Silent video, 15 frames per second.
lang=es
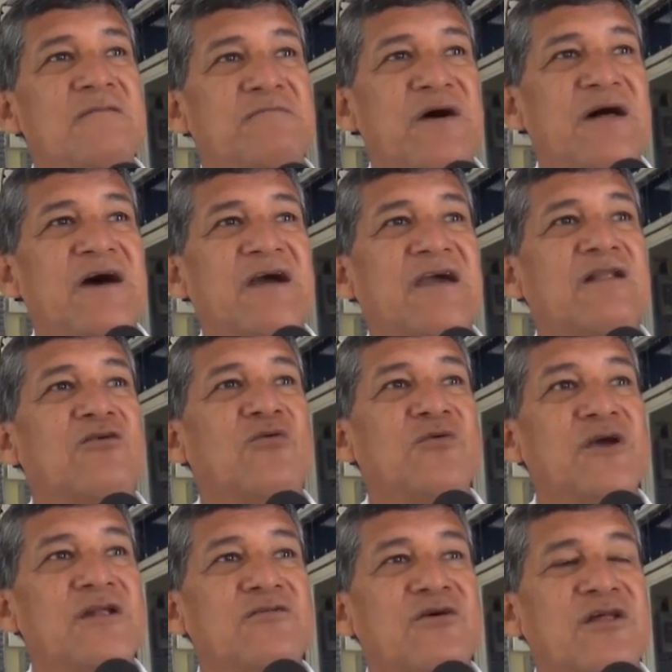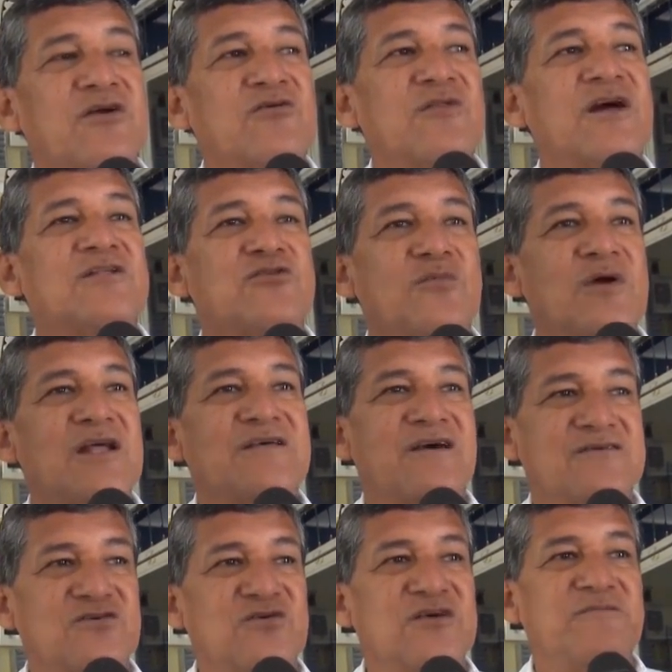para que el gobierno regional tome las
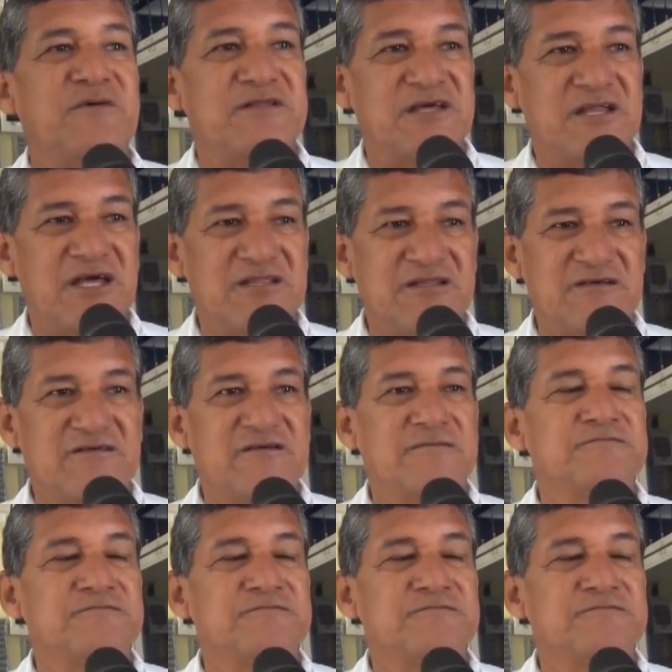acciones pertinentes.